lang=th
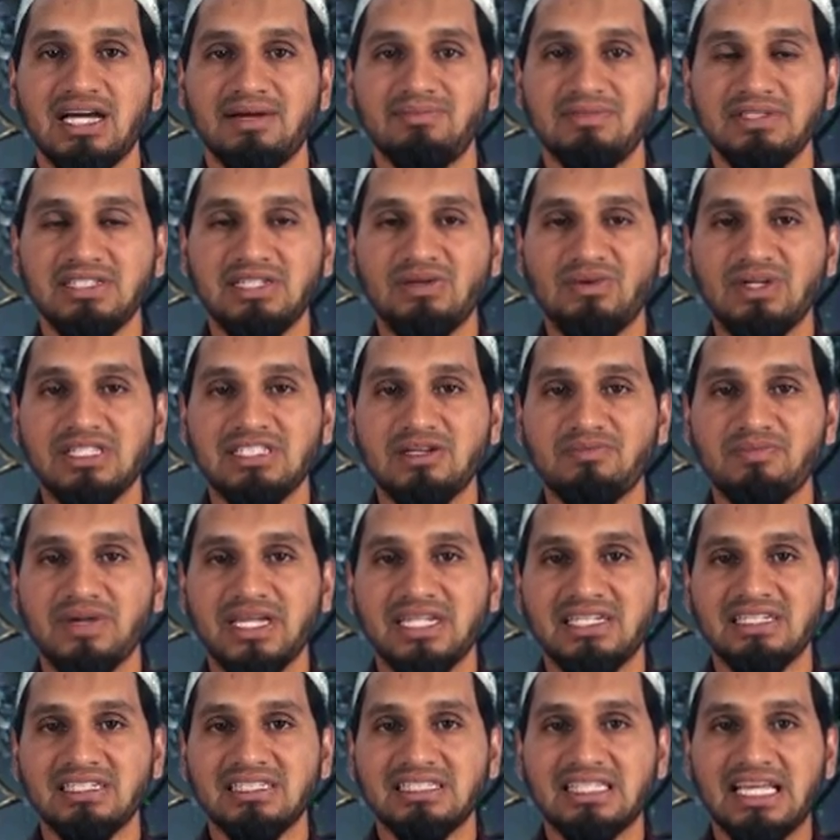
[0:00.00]
ครับ หรือว่าจะเป็
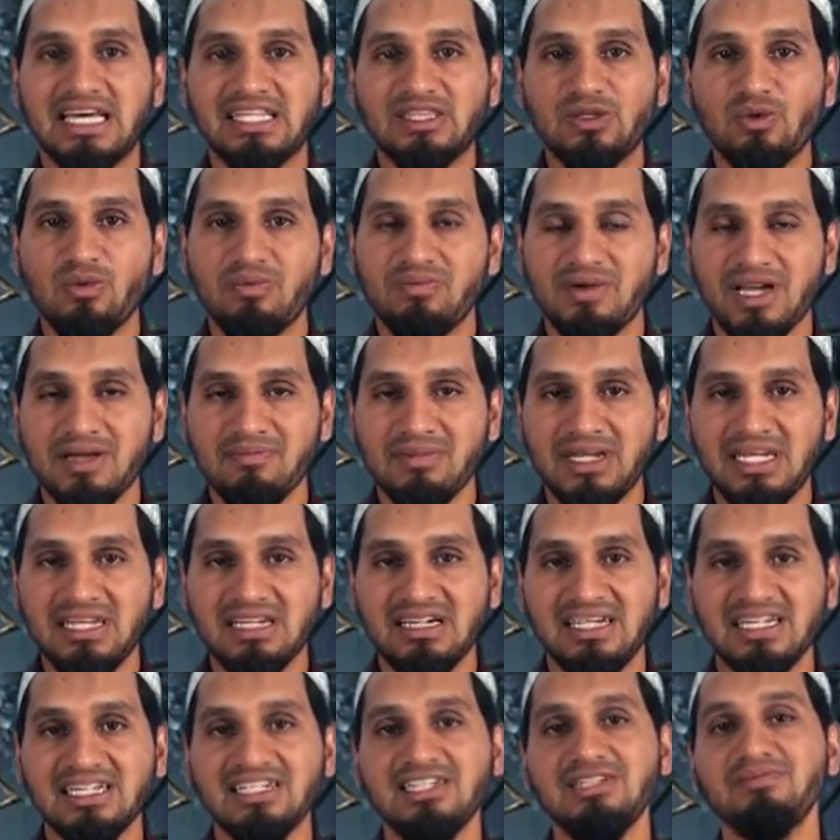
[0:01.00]
นตาตุ่มให้มัน
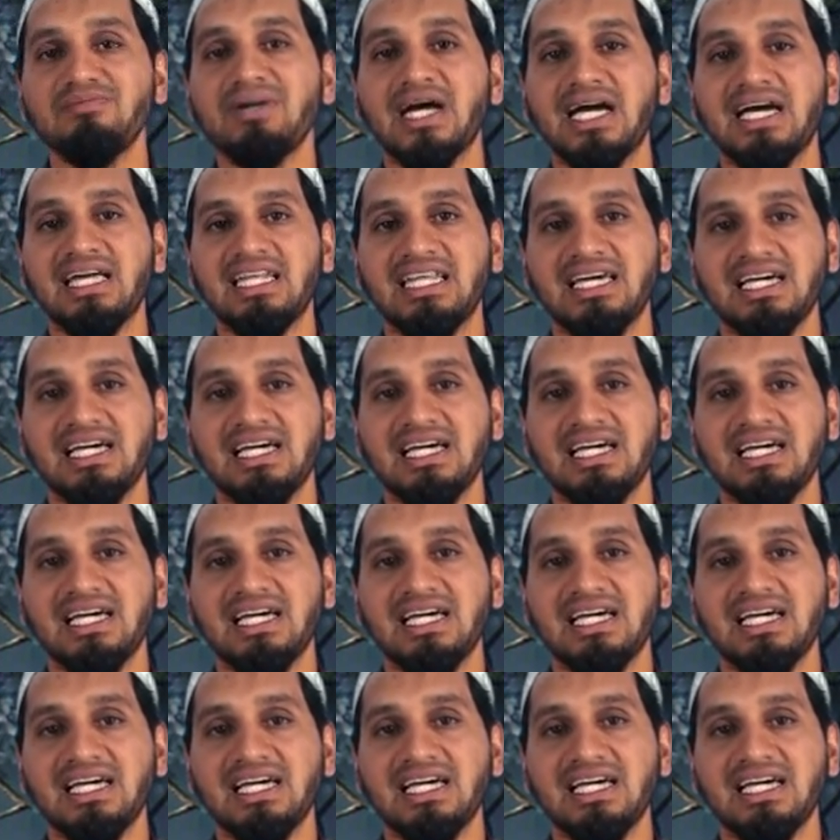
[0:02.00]
เลยขึ้นมา